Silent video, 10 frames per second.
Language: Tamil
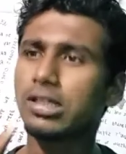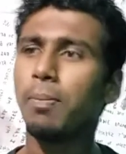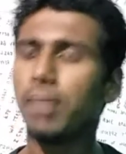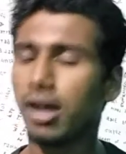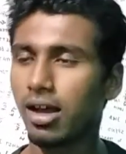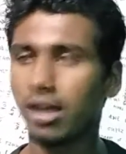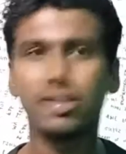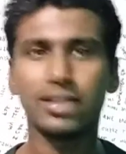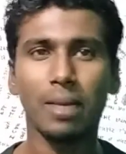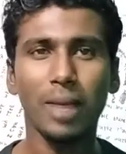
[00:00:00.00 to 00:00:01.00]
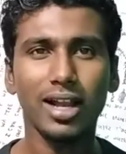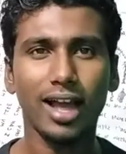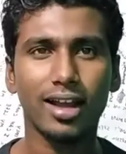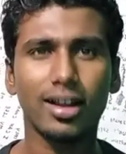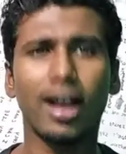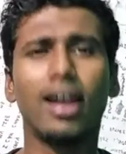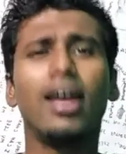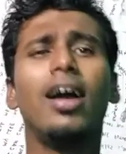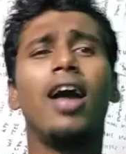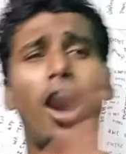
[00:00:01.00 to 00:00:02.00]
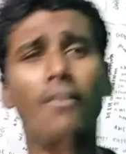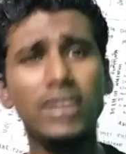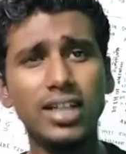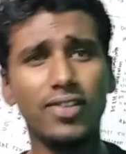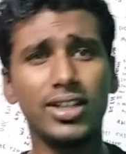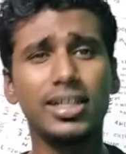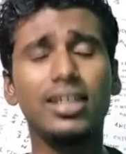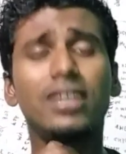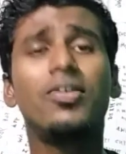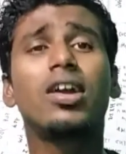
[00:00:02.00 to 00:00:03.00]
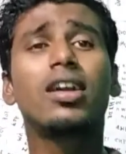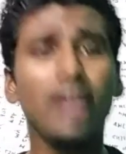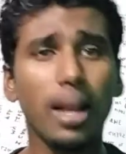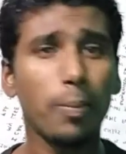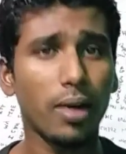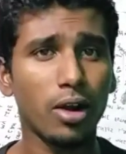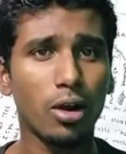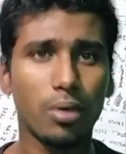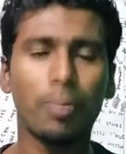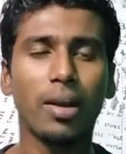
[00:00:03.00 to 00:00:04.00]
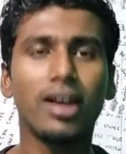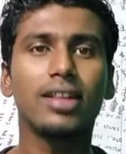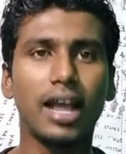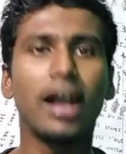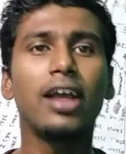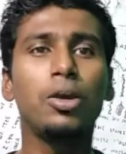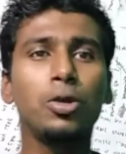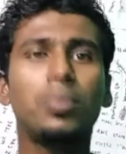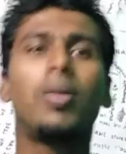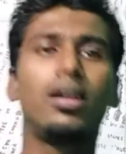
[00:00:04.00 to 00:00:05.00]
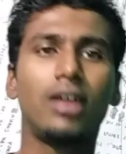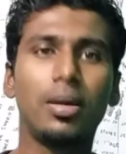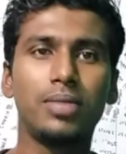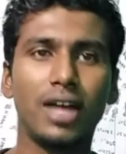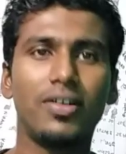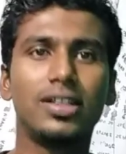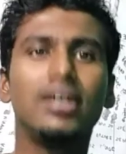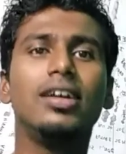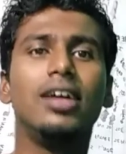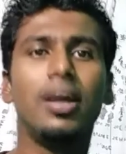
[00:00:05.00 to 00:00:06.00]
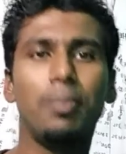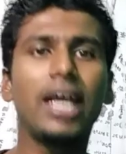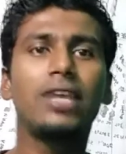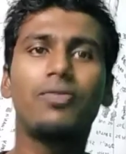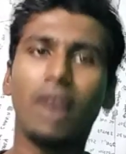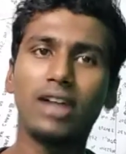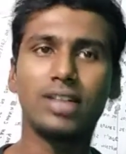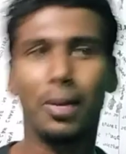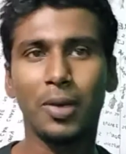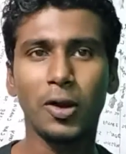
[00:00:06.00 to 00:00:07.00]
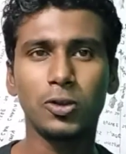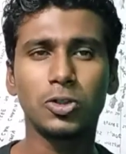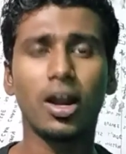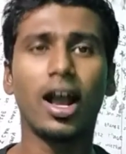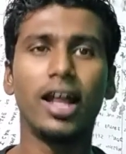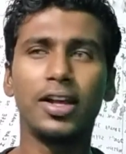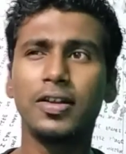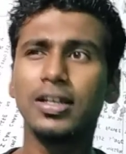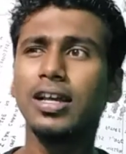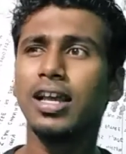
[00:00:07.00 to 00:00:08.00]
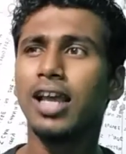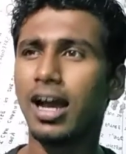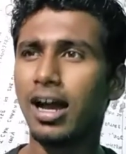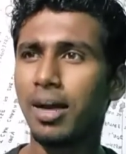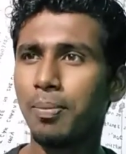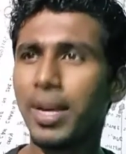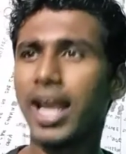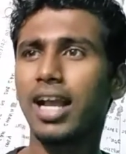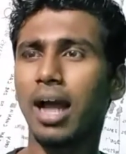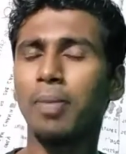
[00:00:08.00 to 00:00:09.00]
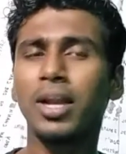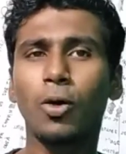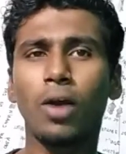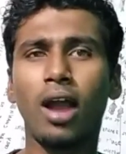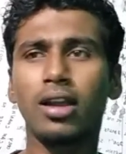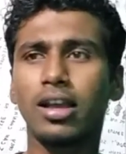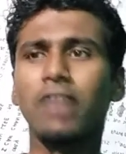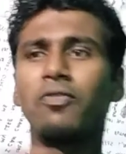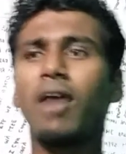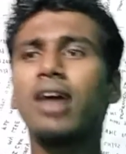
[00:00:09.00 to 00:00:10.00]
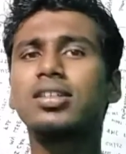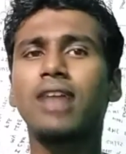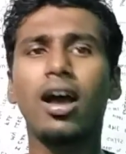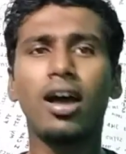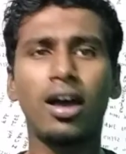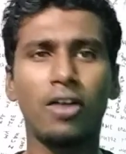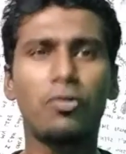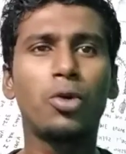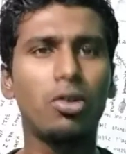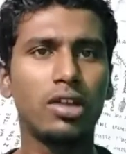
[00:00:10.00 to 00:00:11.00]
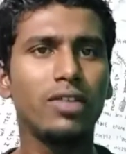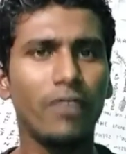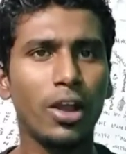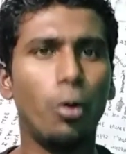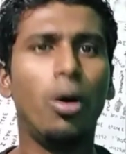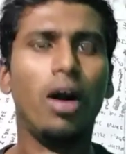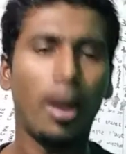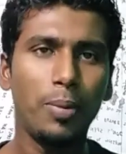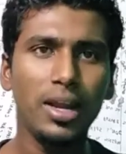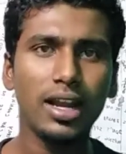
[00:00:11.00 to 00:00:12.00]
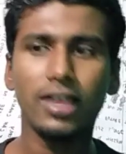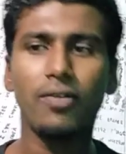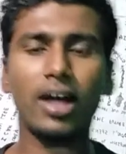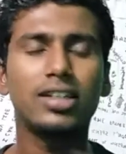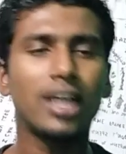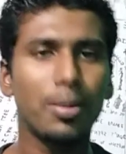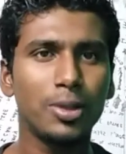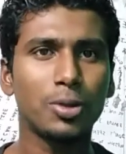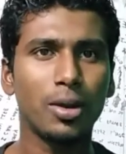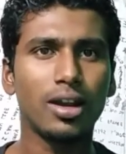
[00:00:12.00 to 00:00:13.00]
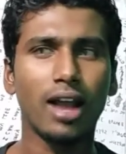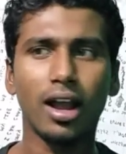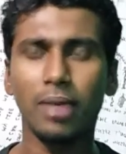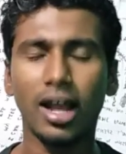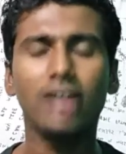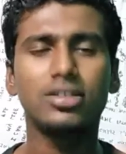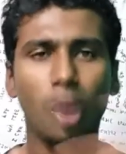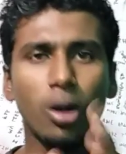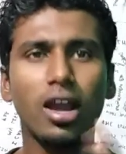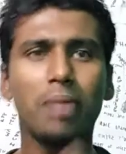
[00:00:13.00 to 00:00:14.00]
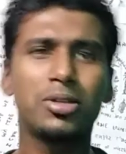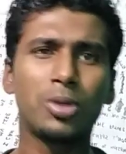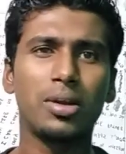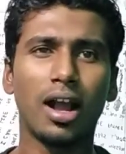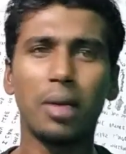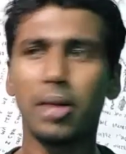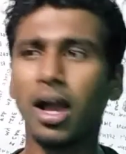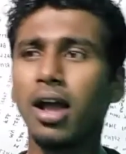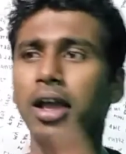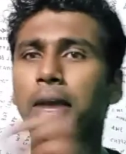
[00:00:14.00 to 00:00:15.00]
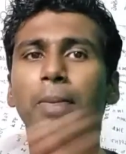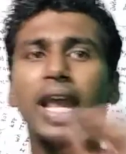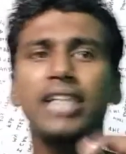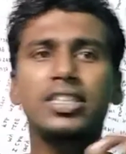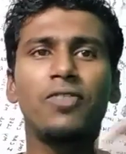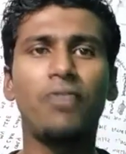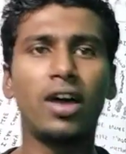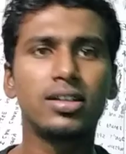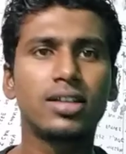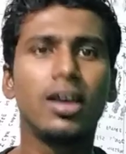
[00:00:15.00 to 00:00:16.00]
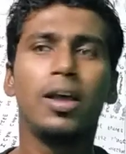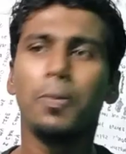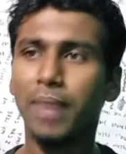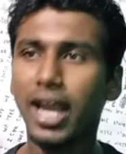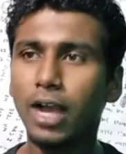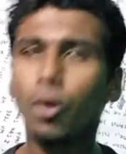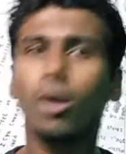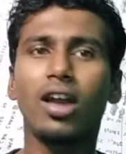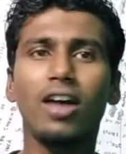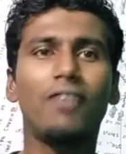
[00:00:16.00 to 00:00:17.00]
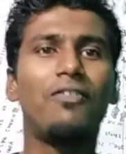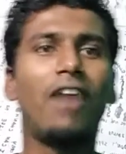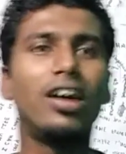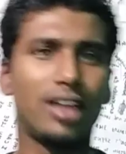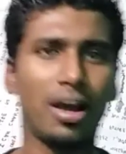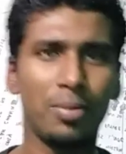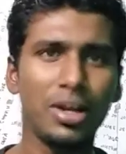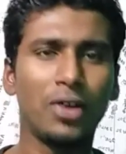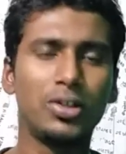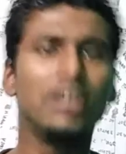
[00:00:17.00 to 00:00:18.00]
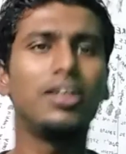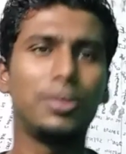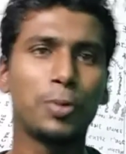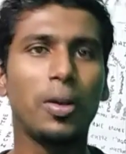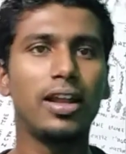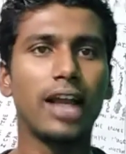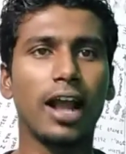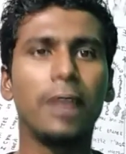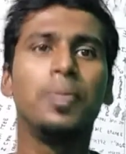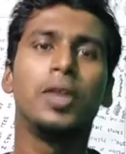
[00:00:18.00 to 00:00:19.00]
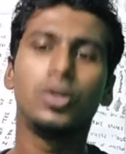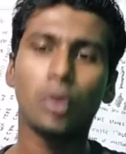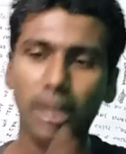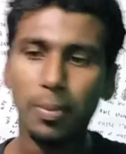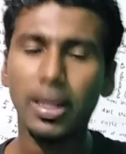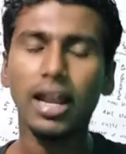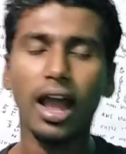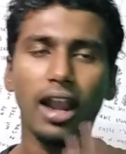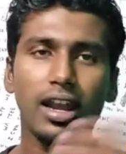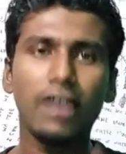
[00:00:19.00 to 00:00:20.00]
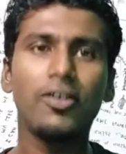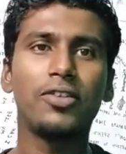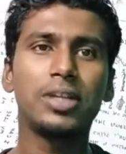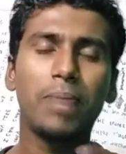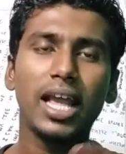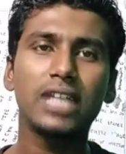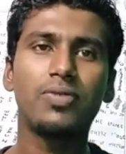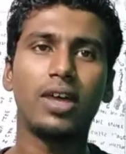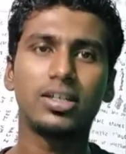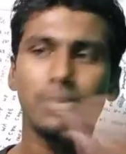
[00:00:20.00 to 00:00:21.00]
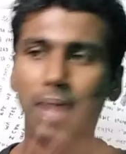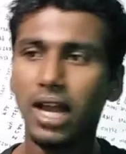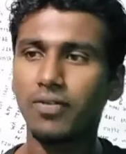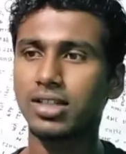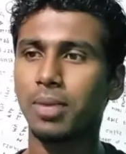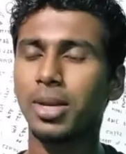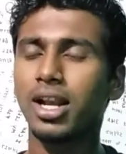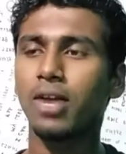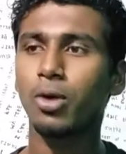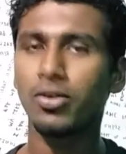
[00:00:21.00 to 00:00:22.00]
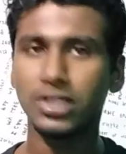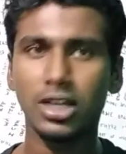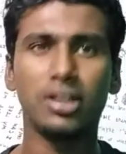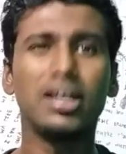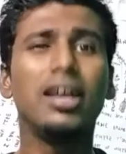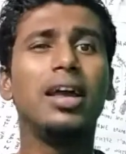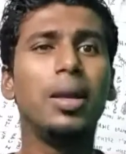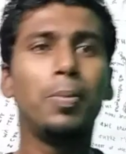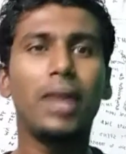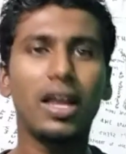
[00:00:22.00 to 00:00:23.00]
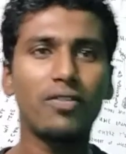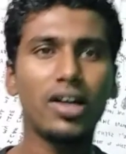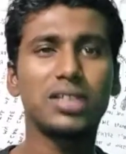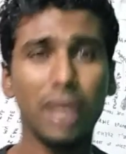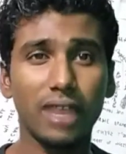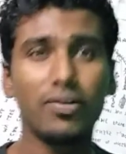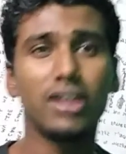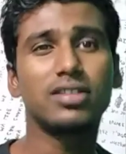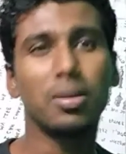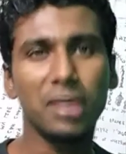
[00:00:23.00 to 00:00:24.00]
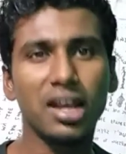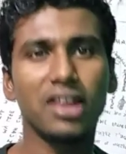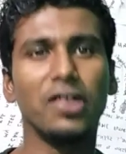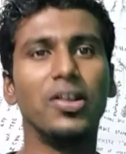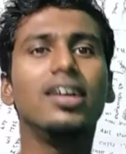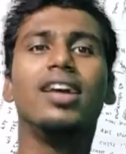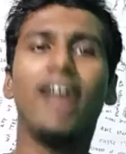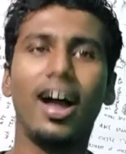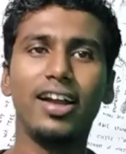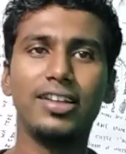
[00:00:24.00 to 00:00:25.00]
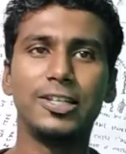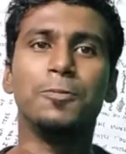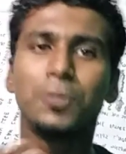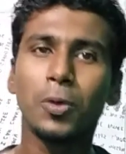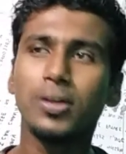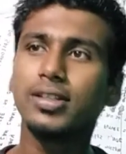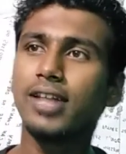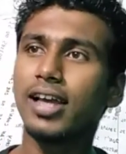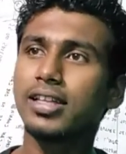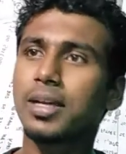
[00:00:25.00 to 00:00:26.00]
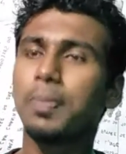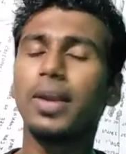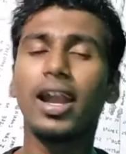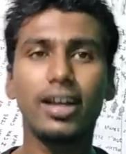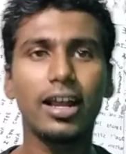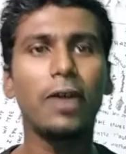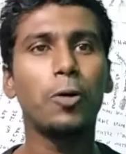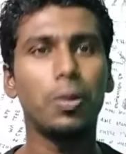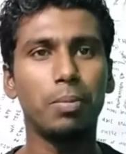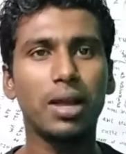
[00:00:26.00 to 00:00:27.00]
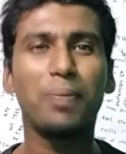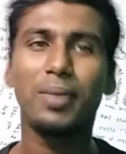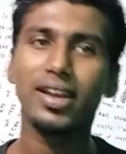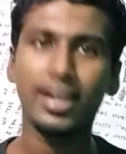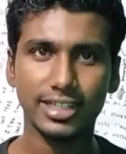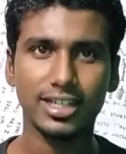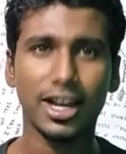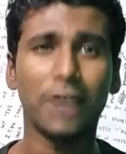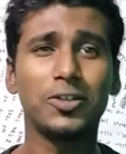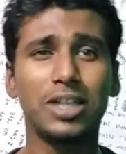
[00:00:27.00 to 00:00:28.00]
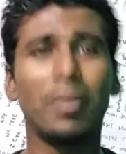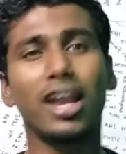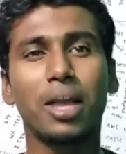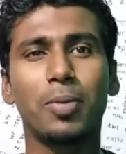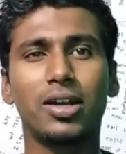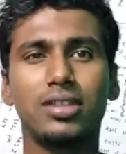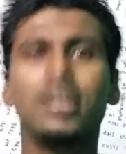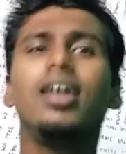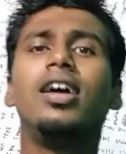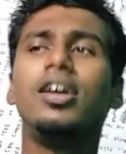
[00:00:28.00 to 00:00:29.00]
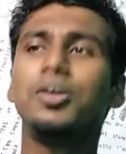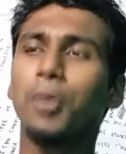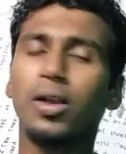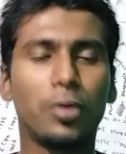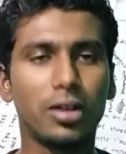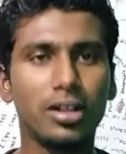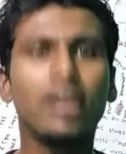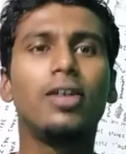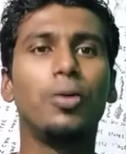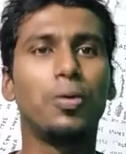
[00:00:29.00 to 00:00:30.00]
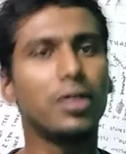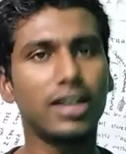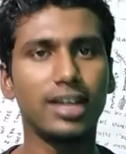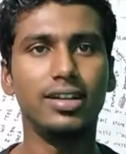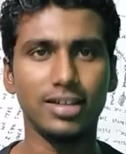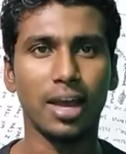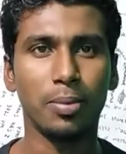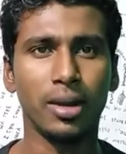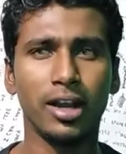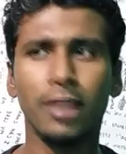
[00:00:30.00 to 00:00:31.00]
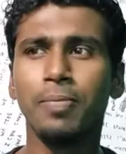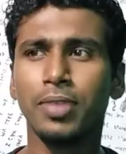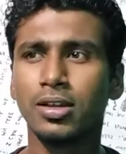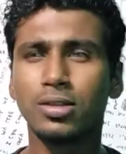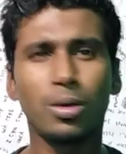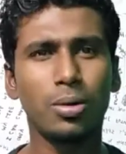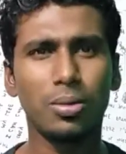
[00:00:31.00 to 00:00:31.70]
சம் அந்த சமையல்காரங்க இருக்காங்கல்ல அவங்க வந்து இவரை கிண்டல் பண் பண்ணுறதுக்காக யூஸ் பண்ணுற டேர்ம் தான் வந்து பிரேக் ஃபாஸ்ட் அப்படின்னு வந்து சொல்கிறாங்க அதாவது பிரேக் அப்படின்ற ஒரு ஆளுக்கு ஃபாஸ்ட்டாக ஃபுட் வந்து வேணும் அப்படின்றத ஃபாஸ்ட்டாக எப்படி சொல்லியிருக்காங்க அப்படின்னா ஷார்ட்டாக எப்படி சொல்லியிருக்காங்க அப்படின்னா பிரேக்ஸ் ஃபாஸ்ட் பிரேக்கோட ஃபாஸ்ட் அப்படின்னு வந்து சொல்லியிருக்காங்க ஸோ இது அப்படியே நாளடைவில் வந்து பிரேக் ஃபாஸ்ட் பிரேக் ஃபாஸ்ட் அப்படின்ற ஒரு விஷயம் வந்து பிரேக் ஃபாஸ்ட் பிரேக் ஃபாஸ்ட் அப்படின்றது வந்து ஆயிடுச்சு ஸோ இதுதான் இதுக்கு பின்னாடி இருக்கிற ஒரு மிகப்பெரிய இன்ட்ரெஸ்டிங்கான விஷயமா எனக்கு பட்டுச்சு ஸோ அது உங்களுக்கு உங்கள்கிட்ட ஷேர் பண்ணிட்டேன் ஸோ